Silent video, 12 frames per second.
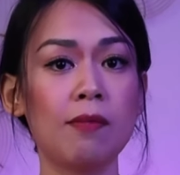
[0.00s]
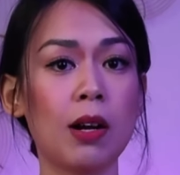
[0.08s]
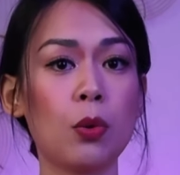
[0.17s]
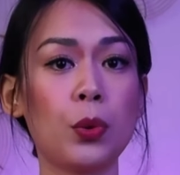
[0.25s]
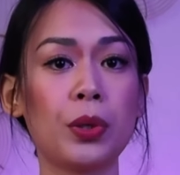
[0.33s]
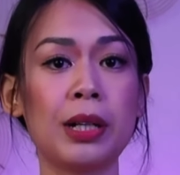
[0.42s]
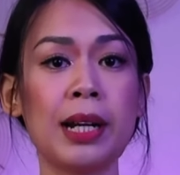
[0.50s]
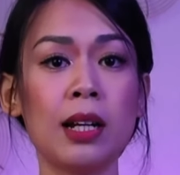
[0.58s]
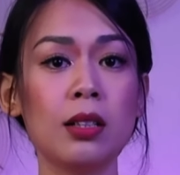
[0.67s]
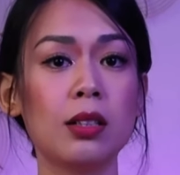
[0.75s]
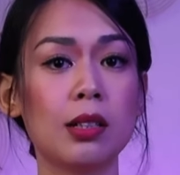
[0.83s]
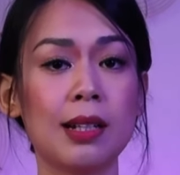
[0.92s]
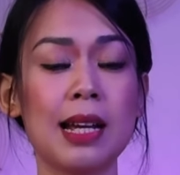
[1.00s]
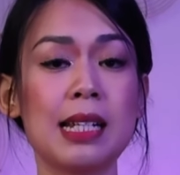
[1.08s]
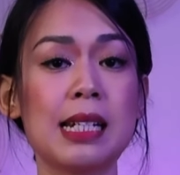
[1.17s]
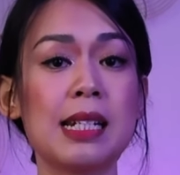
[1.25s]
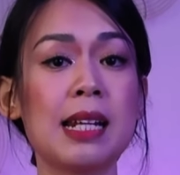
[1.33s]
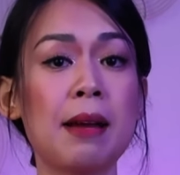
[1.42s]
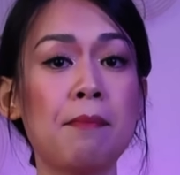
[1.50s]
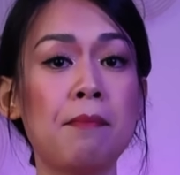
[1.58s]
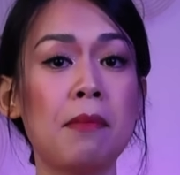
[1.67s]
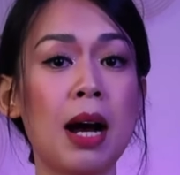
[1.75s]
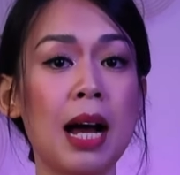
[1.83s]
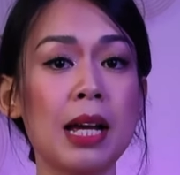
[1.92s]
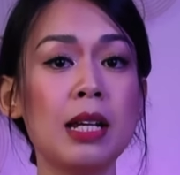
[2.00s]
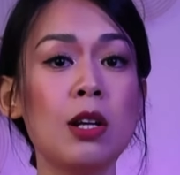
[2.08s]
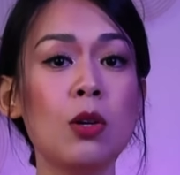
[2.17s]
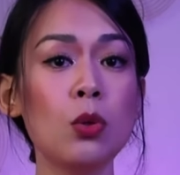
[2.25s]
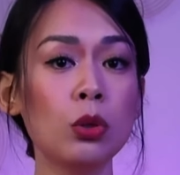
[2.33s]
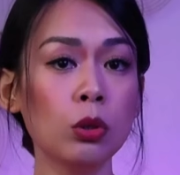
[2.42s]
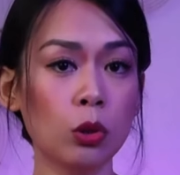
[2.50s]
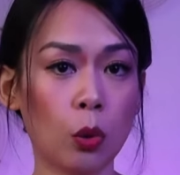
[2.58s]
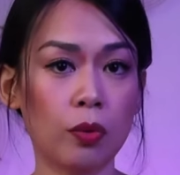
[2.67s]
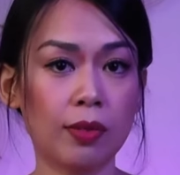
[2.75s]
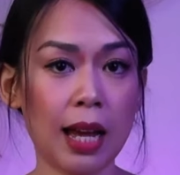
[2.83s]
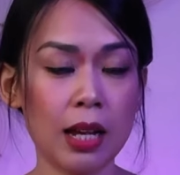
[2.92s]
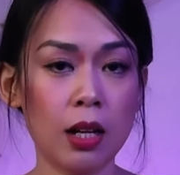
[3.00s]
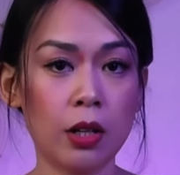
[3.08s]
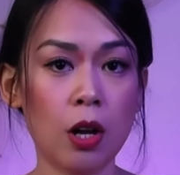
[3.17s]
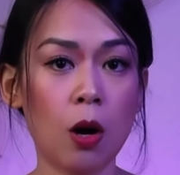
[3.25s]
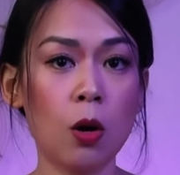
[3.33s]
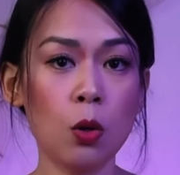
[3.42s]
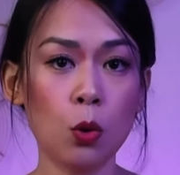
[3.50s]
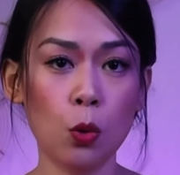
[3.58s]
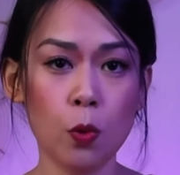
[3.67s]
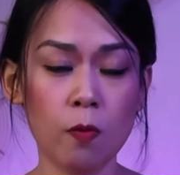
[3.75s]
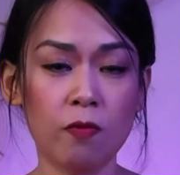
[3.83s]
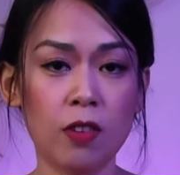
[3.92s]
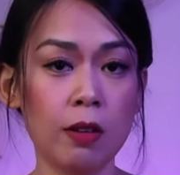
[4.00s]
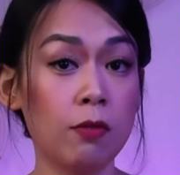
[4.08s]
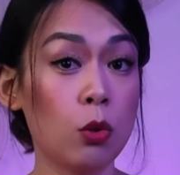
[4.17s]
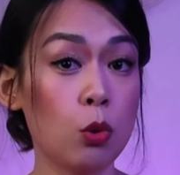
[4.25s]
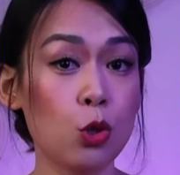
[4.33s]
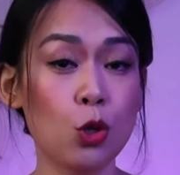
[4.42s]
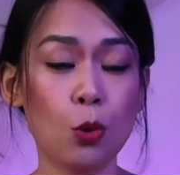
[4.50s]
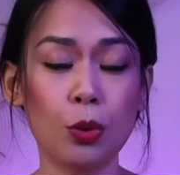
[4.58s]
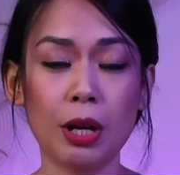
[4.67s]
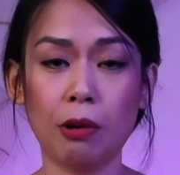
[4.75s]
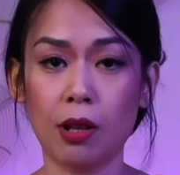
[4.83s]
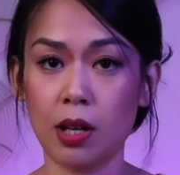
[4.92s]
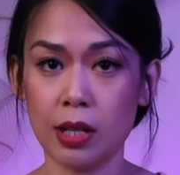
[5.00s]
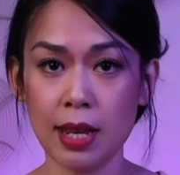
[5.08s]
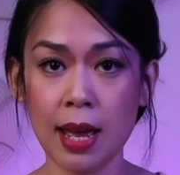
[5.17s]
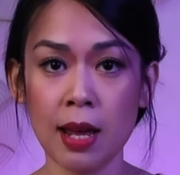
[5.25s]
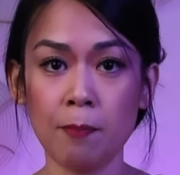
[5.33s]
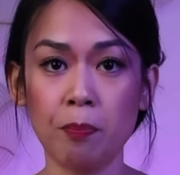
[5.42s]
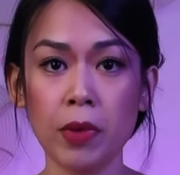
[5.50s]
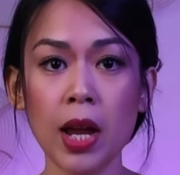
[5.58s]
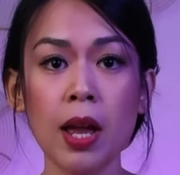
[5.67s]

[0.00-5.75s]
và nguồn năng lượng này sẽ mãi luôn tồn tại ở đó cùng với vũ trụ theo thời gian.